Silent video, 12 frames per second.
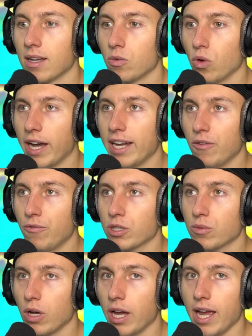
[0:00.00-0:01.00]
Nur einer von
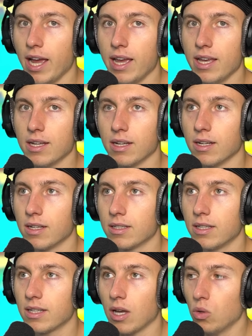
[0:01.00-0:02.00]
zwei. Ey,
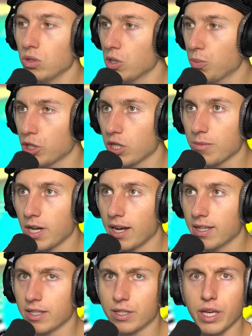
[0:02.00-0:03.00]
die trauen sich bestimmt
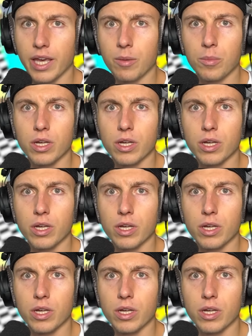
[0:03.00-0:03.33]
alle nicht gegen